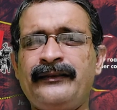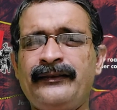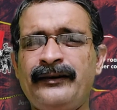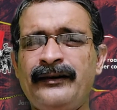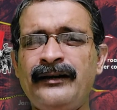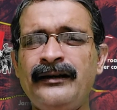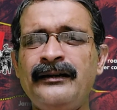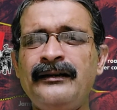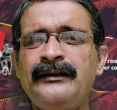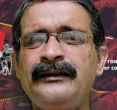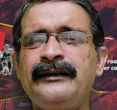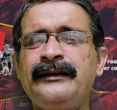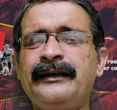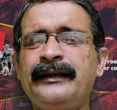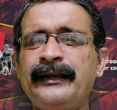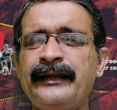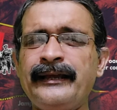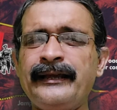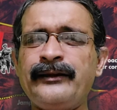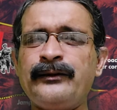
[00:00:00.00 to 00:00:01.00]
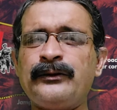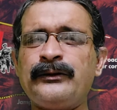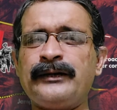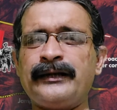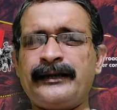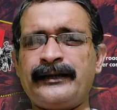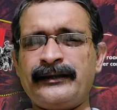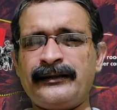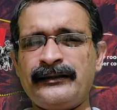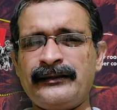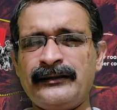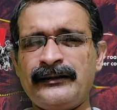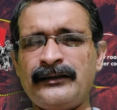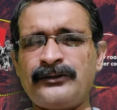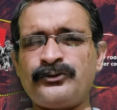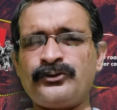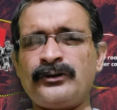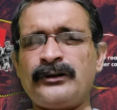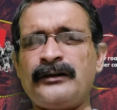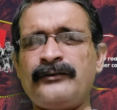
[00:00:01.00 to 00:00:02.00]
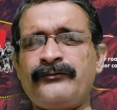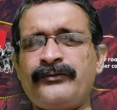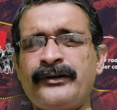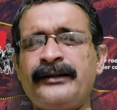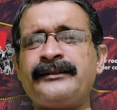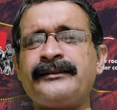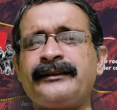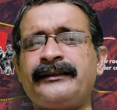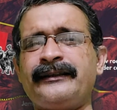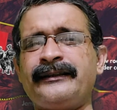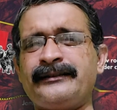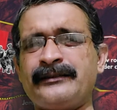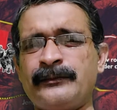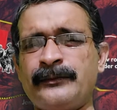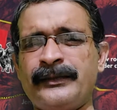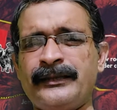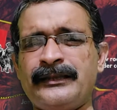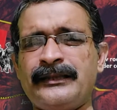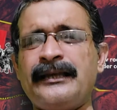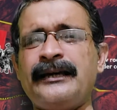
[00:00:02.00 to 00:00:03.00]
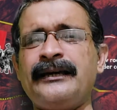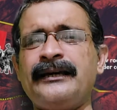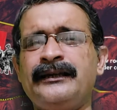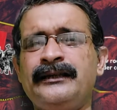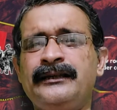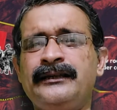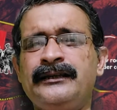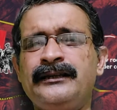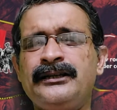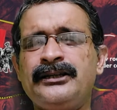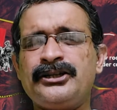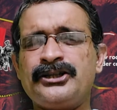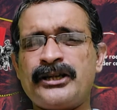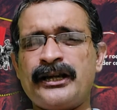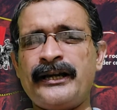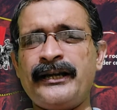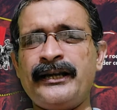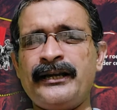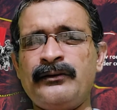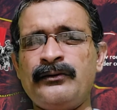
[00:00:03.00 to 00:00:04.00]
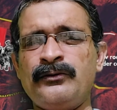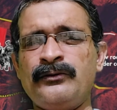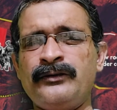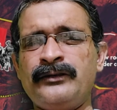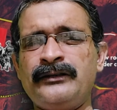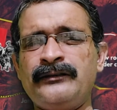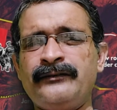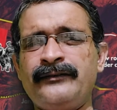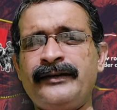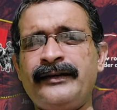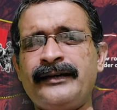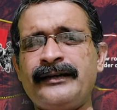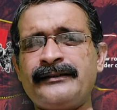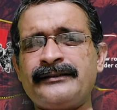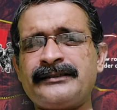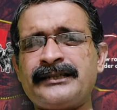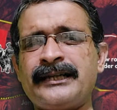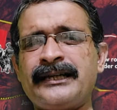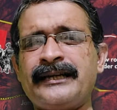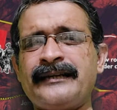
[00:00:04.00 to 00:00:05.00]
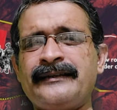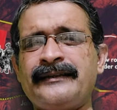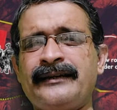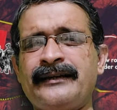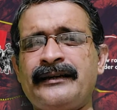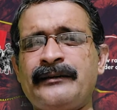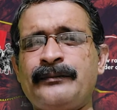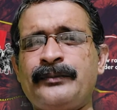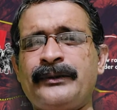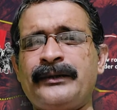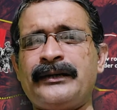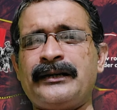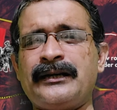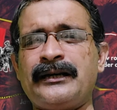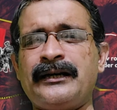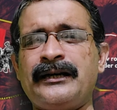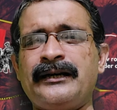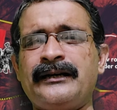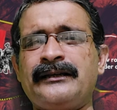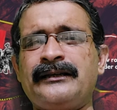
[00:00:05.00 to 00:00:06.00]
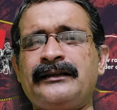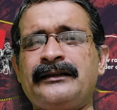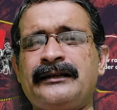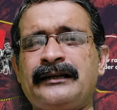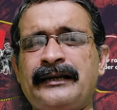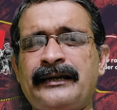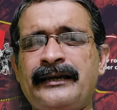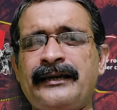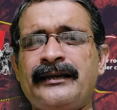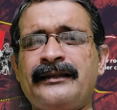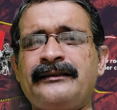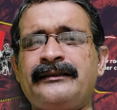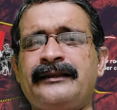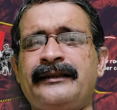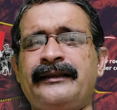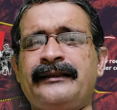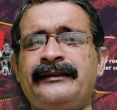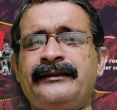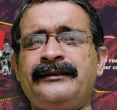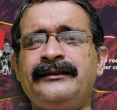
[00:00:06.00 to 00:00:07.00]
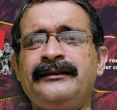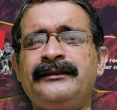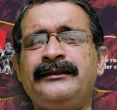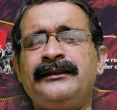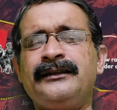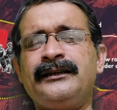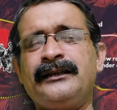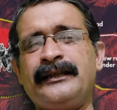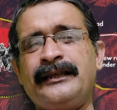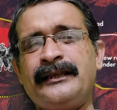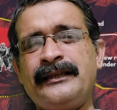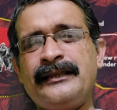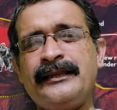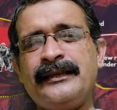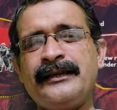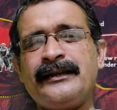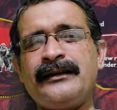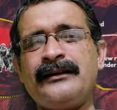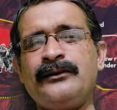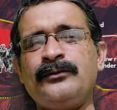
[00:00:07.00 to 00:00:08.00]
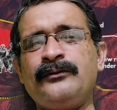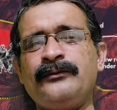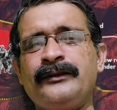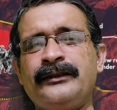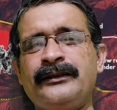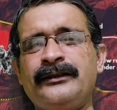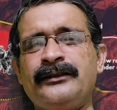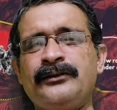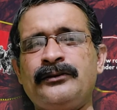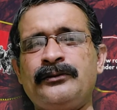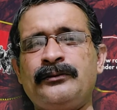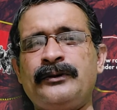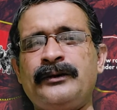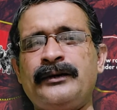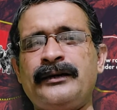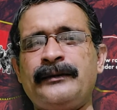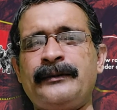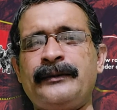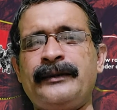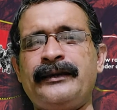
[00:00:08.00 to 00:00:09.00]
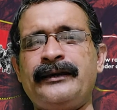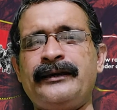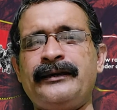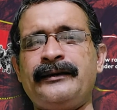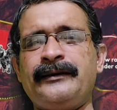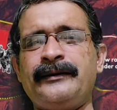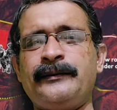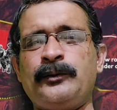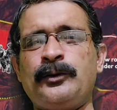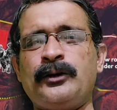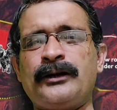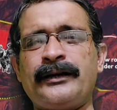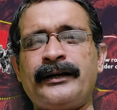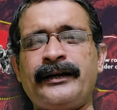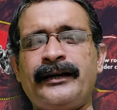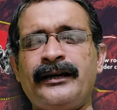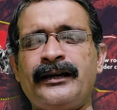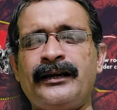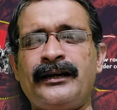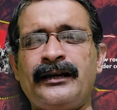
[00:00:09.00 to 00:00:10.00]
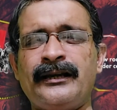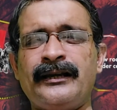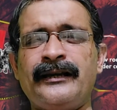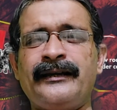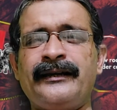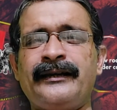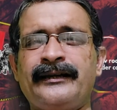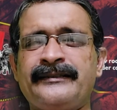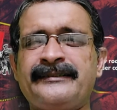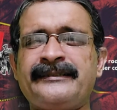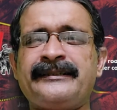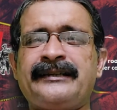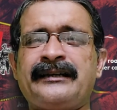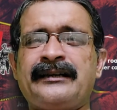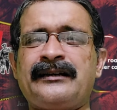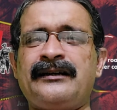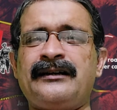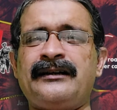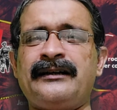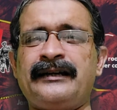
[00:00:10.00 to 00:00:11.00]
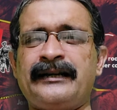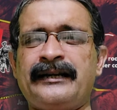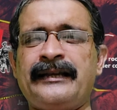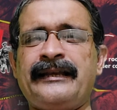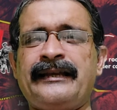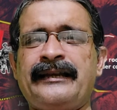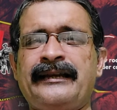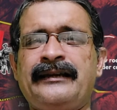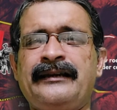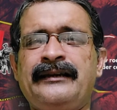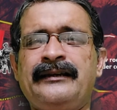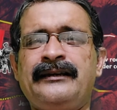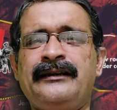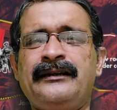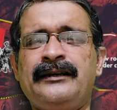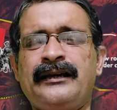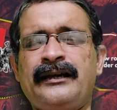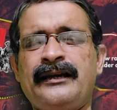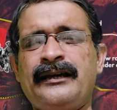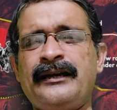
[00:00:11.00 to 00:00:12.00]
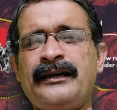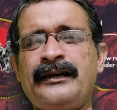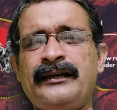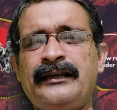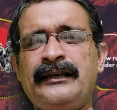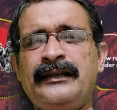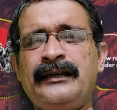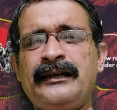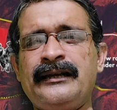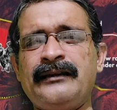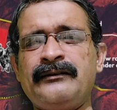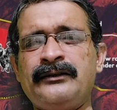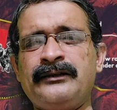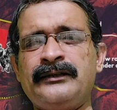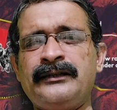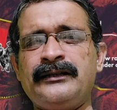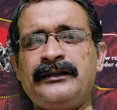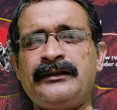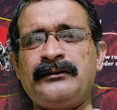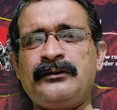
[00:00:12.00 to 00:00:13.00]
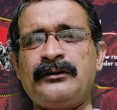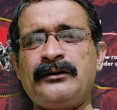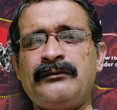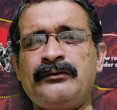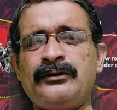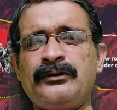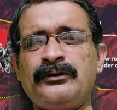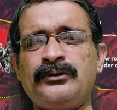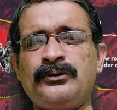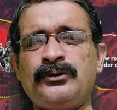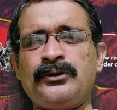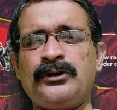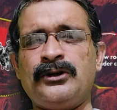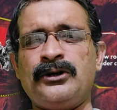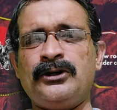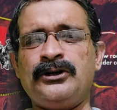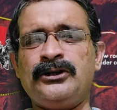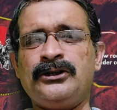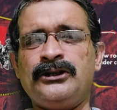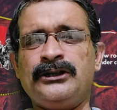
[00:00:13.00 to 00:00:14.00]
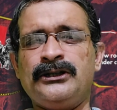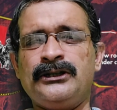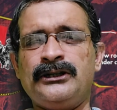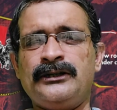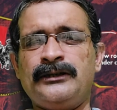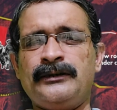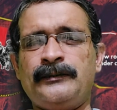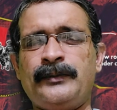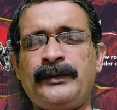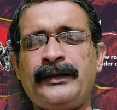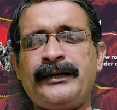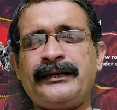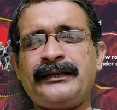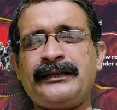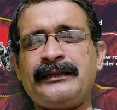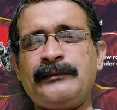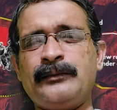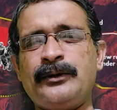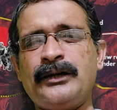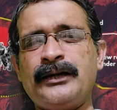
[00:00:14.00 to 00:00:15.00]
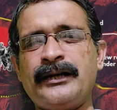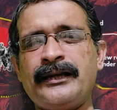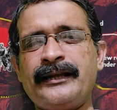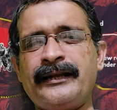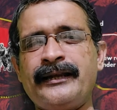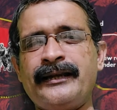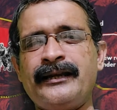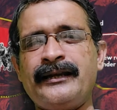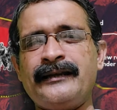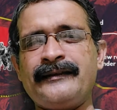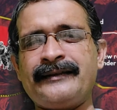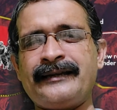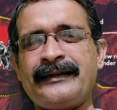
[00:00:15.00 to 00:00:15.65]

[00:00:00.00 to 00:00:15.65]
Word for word: நாள் நெருங்கி கொண்டிருக்கிறது தான் சொல்லலாம் ஃப்ரெண்ட்ஸ் அதே சமயத்தில் சைனாவும் வந்து வேறு ஸ்ட்ராட்டஜி அடாப்ட் பண்ணுறாங்கங்கிறது கிளியராக தெரியுது இந்தியர்களும் வந்து ரொம்ப அப்படியே மொக்கையான ஆளுங்கன்னு நினச்சிக்கிட்டு இருக்காங்கன்னு நினைக்கிறேன் ஏன்னா இல்லைனா வந்து அவங்க அவ்வளோ தூரம் பக்கத்தில் பார்டர் ஏரியாவில்